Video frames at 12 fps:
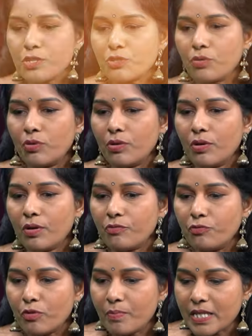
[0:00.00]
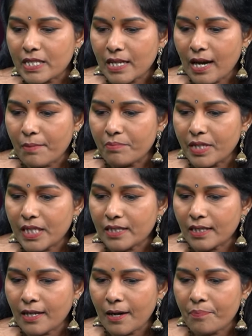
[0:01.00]
सो so, वो बच्चे
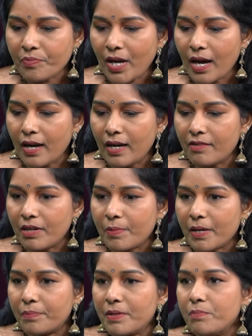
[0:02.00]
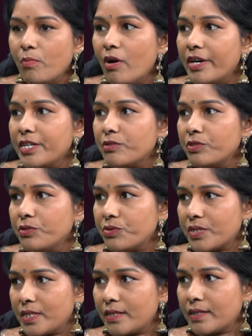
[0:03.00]
हमेशा हर लेवल पर अपनी बॉडी को
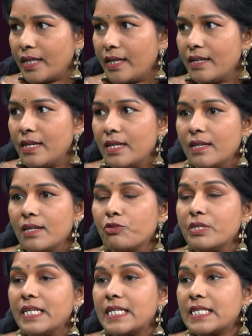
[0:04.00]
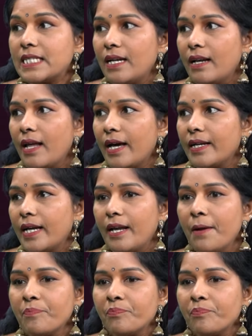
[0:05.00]
यूज़ करते हैं तो ये चिल्लाना है